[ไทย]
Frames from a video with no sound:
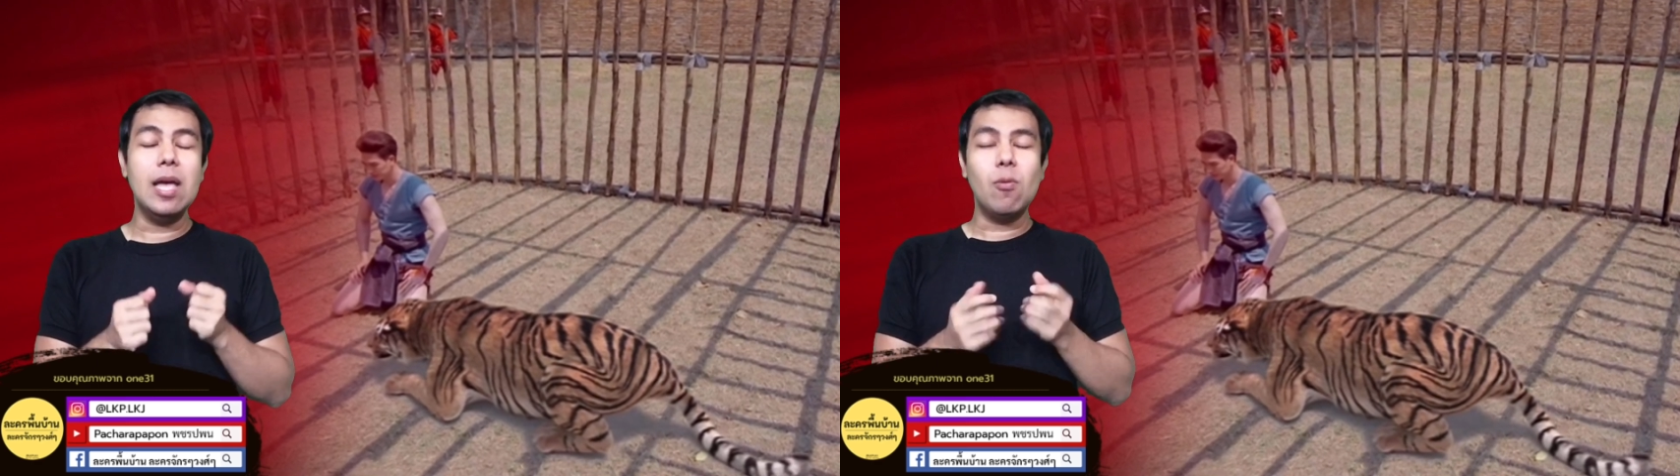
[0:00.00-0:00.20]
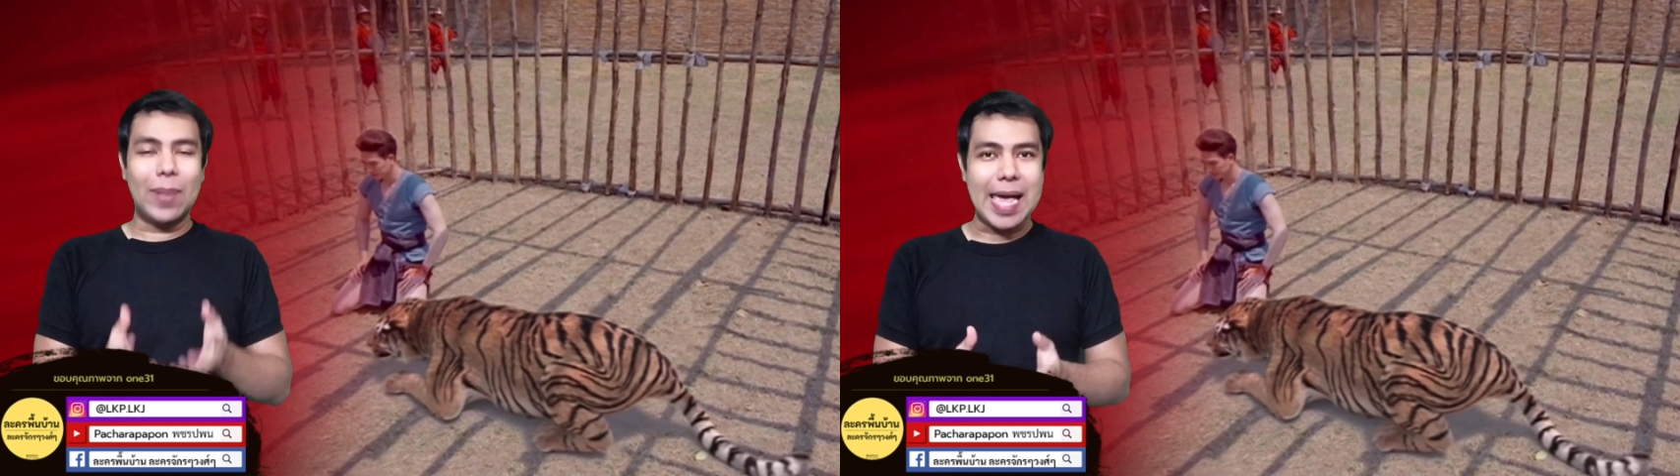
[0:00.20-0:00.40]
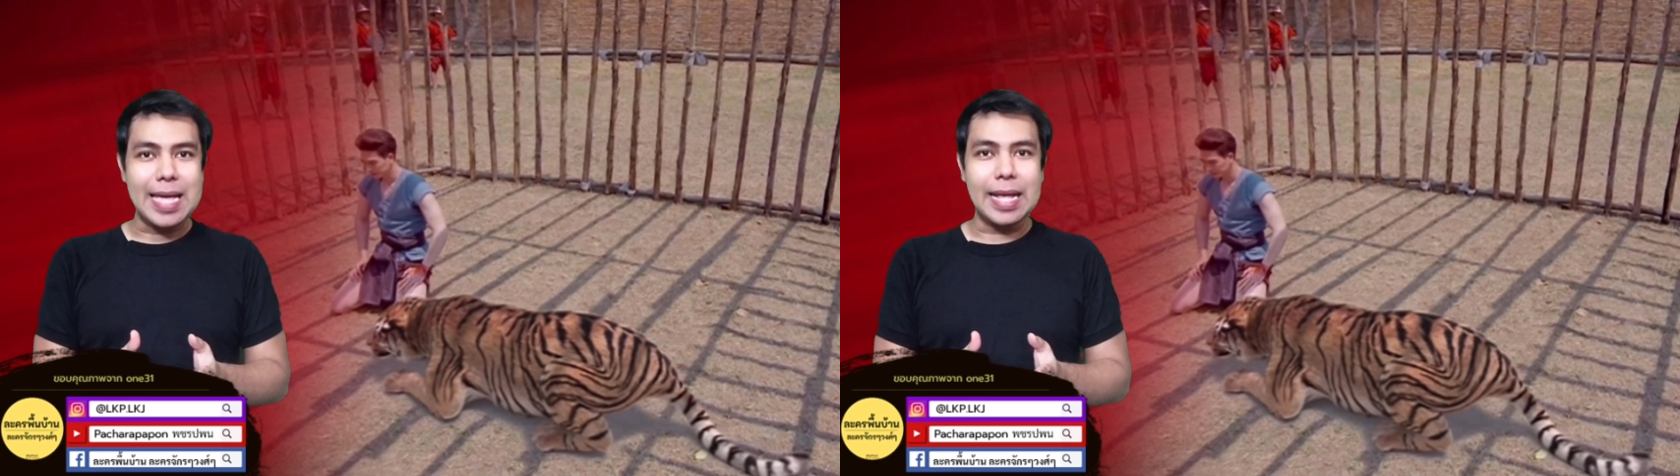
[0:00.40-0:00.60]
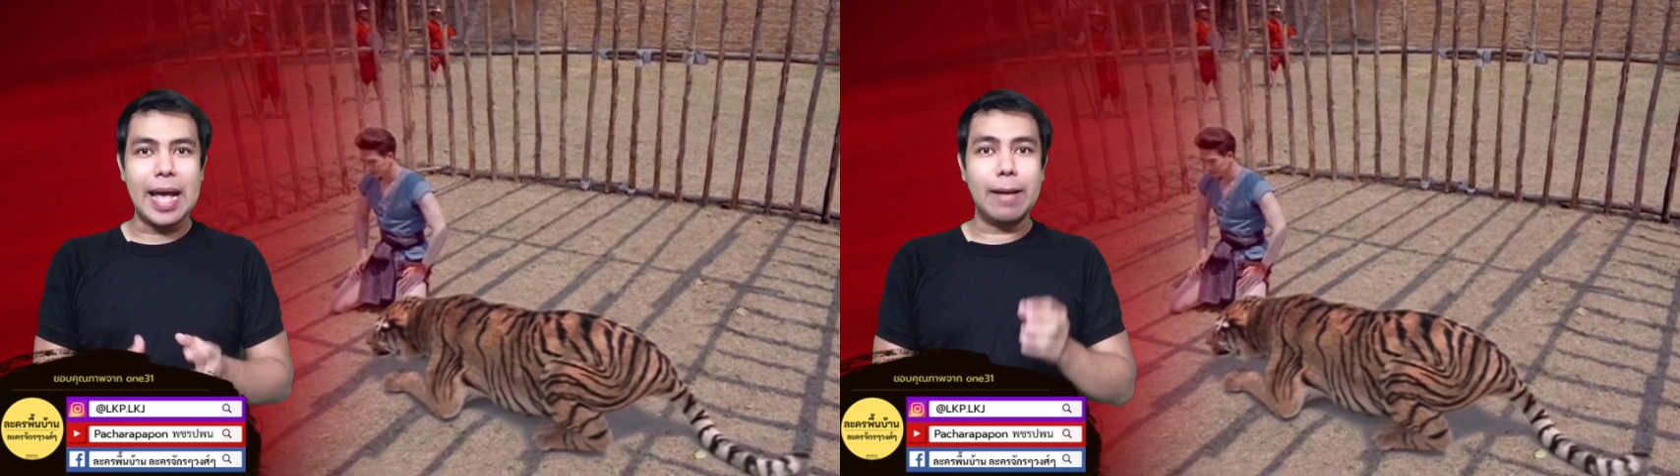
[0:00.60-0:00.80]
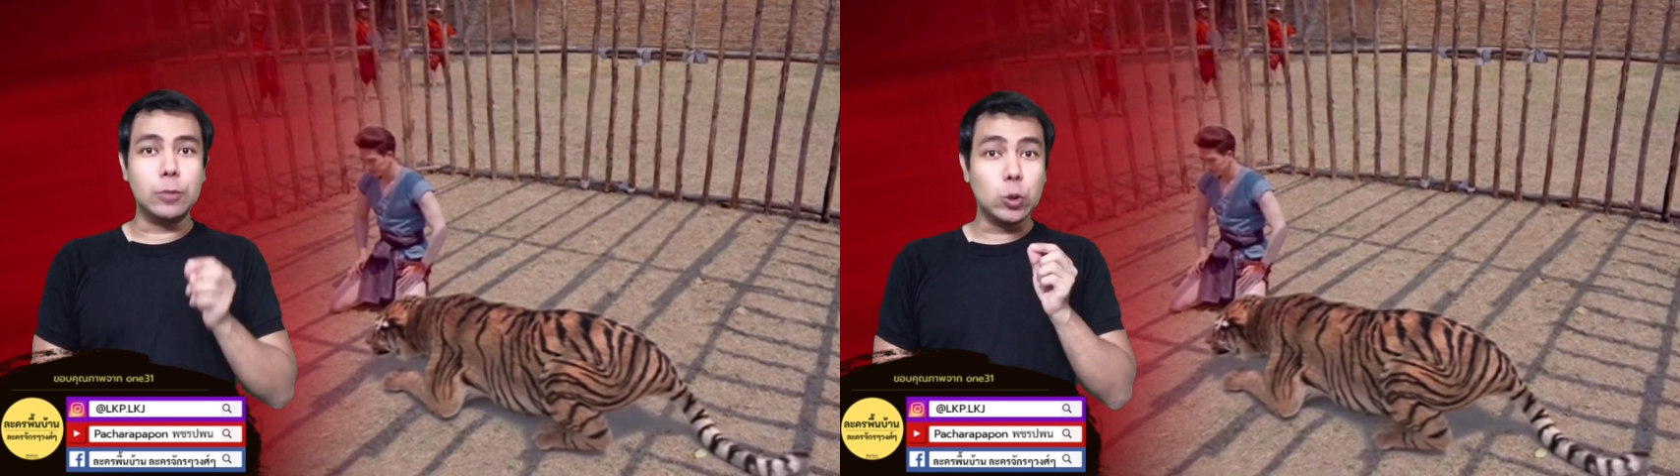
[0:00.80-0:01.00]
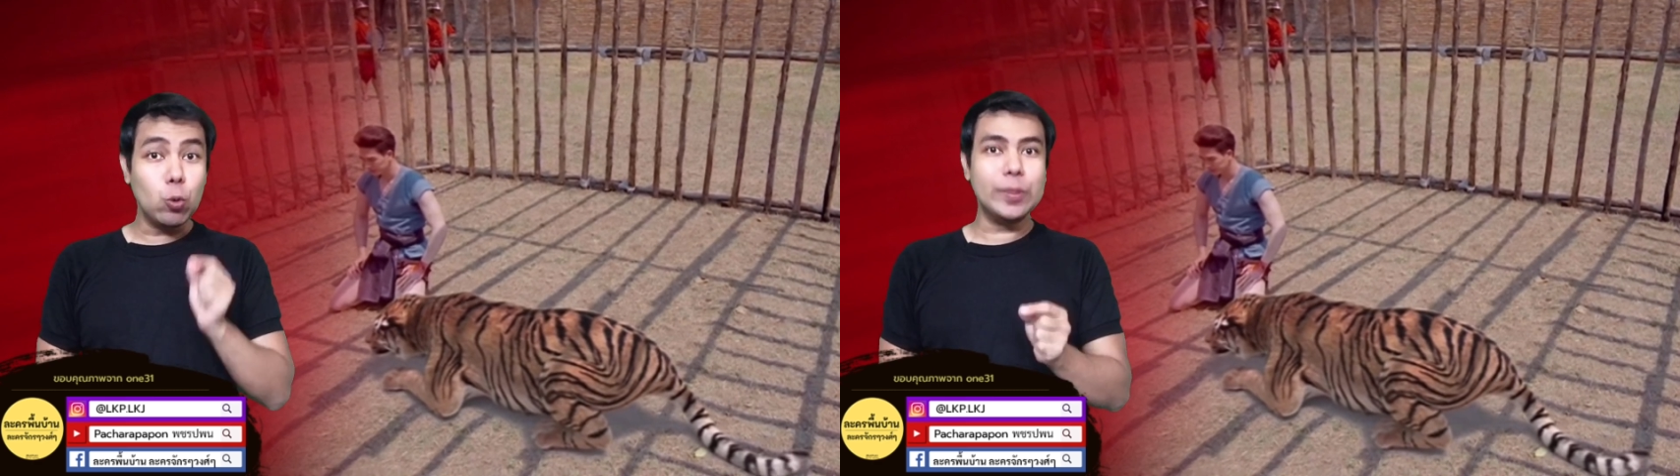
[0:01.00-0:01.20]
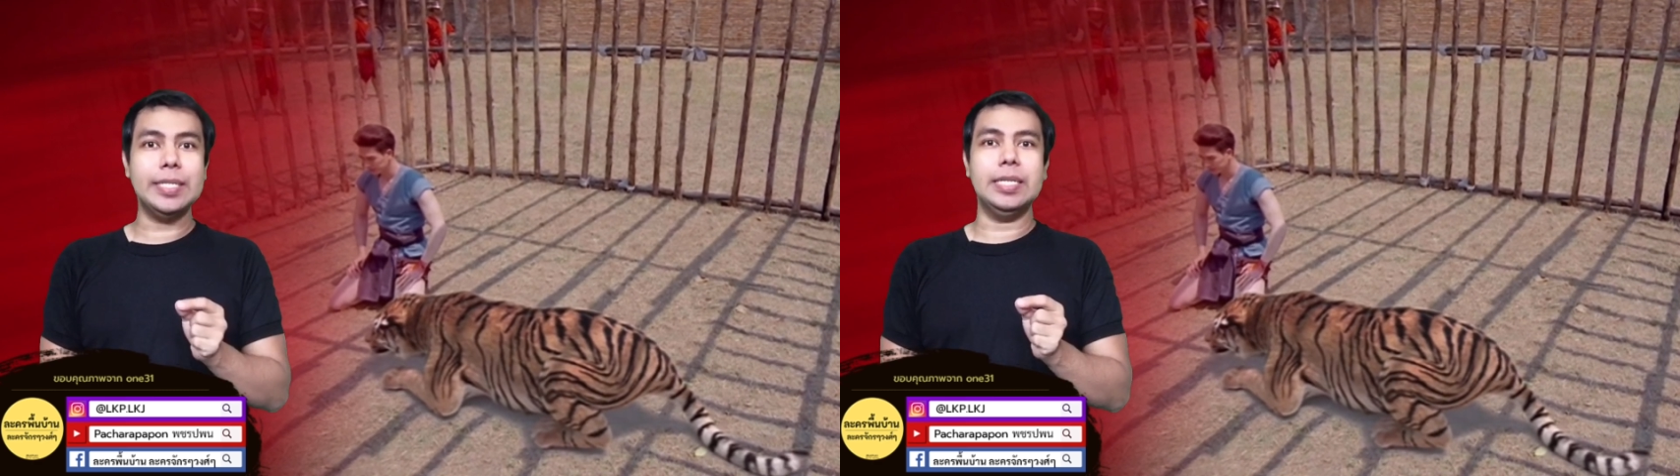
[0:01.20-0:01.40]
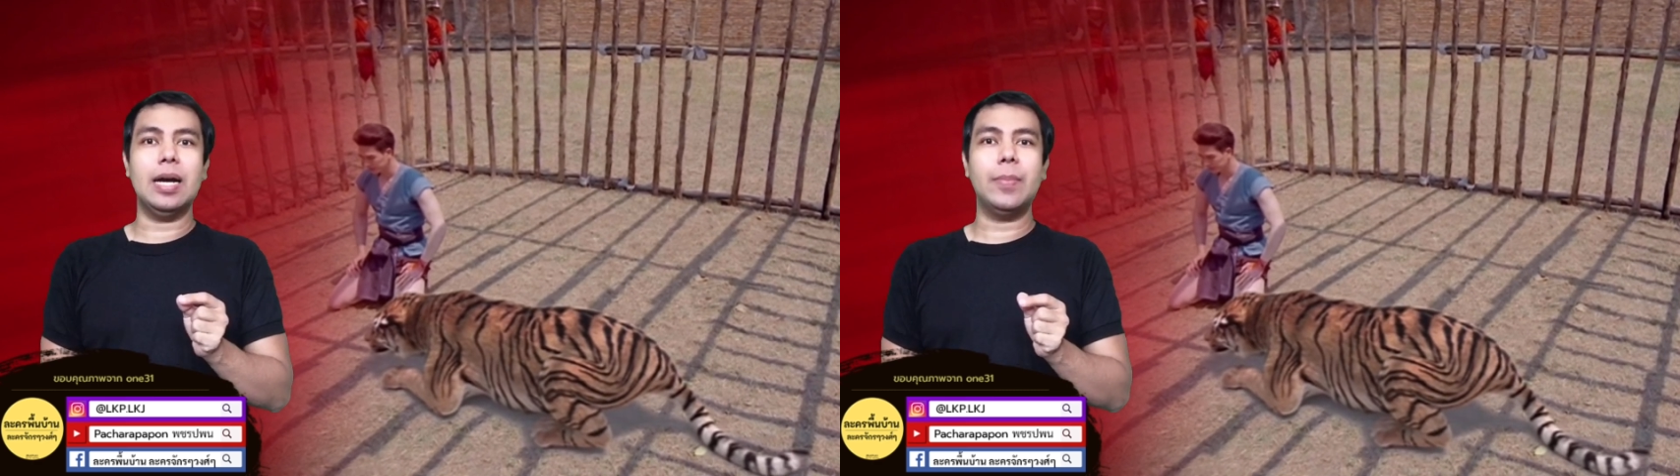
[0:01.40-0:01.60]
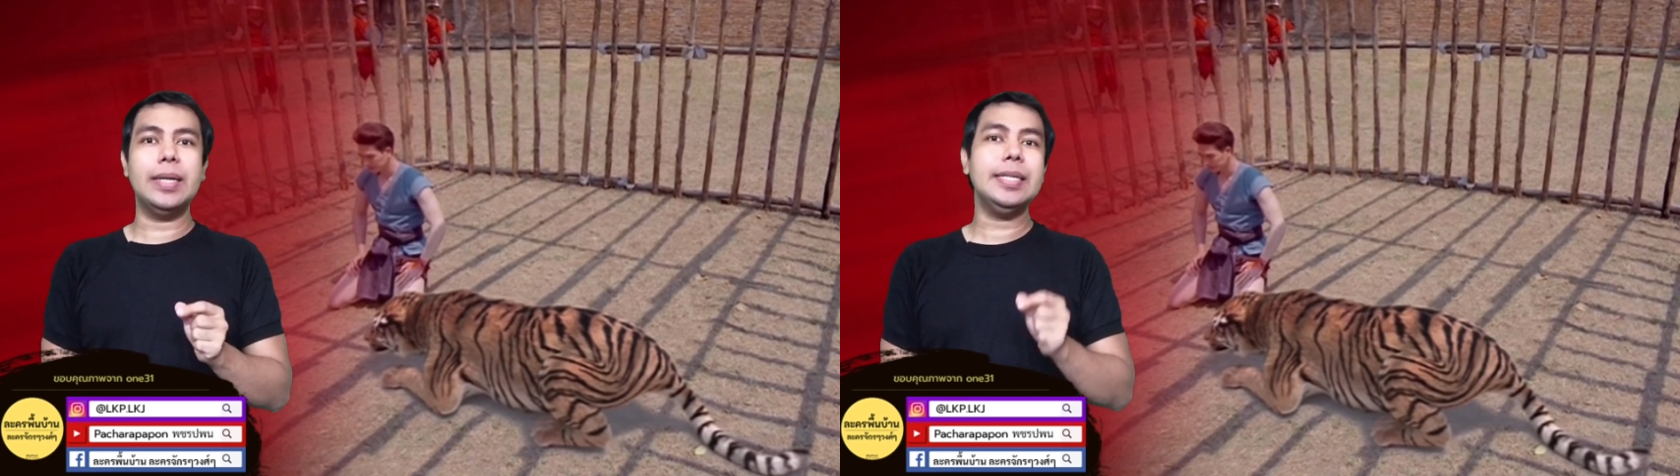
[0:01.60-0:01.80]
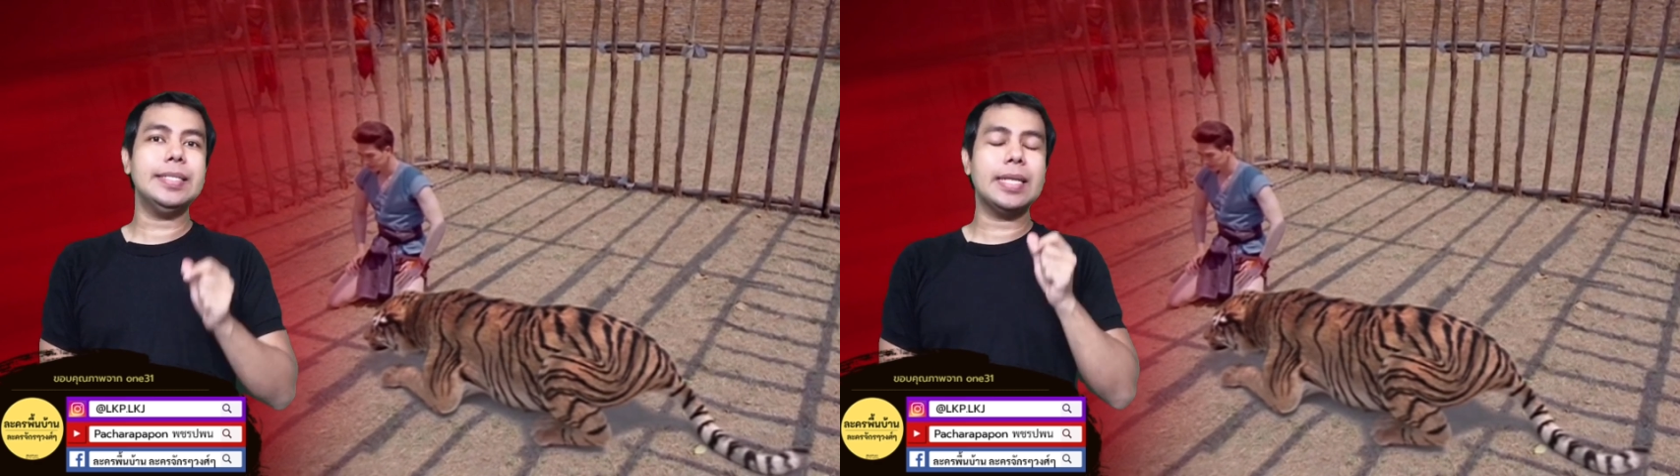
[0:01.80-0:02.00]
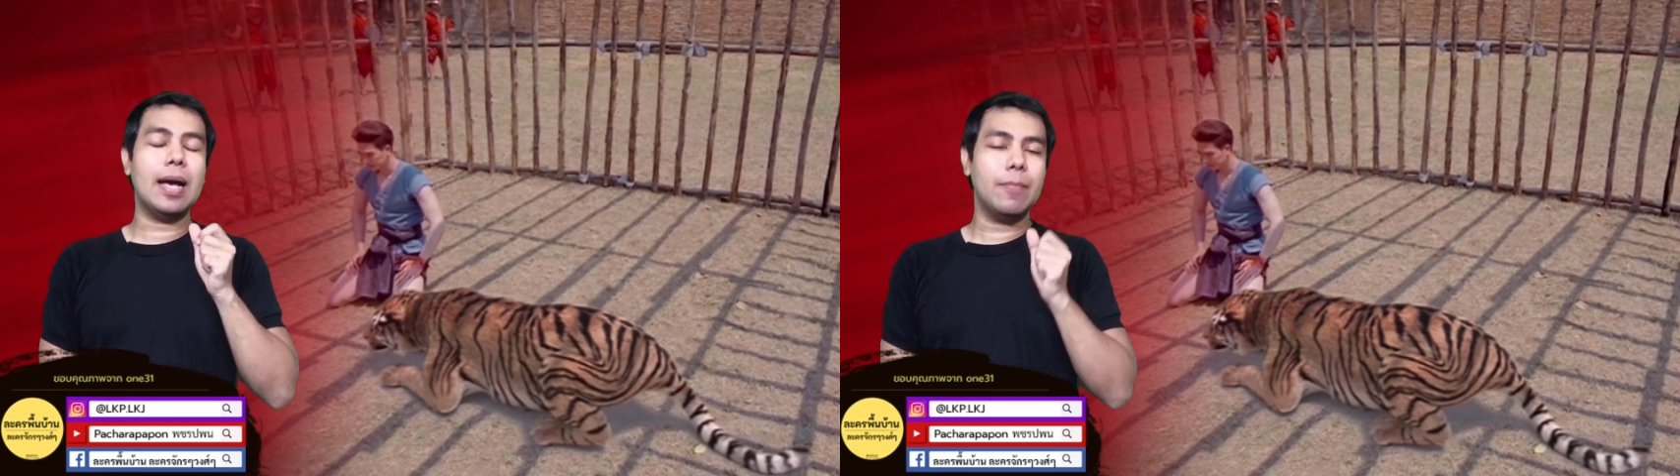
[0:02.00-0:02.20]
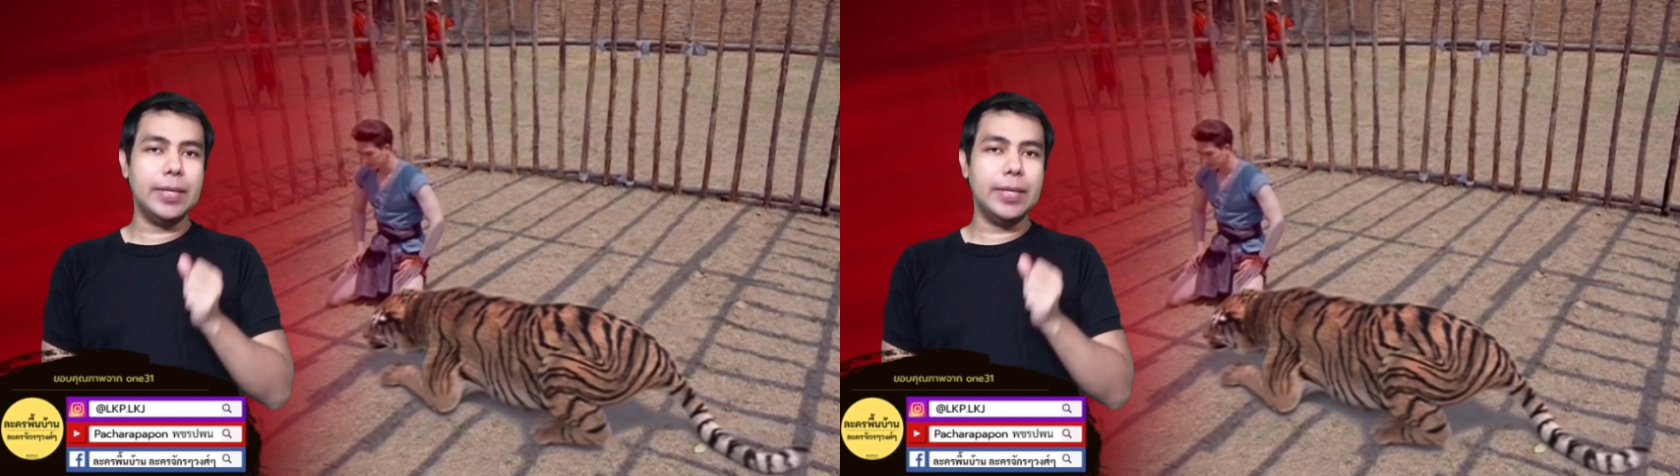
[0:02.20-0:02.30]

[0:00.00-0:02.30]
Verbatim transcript: พลายงามสู้เสือเพื่อที่จะ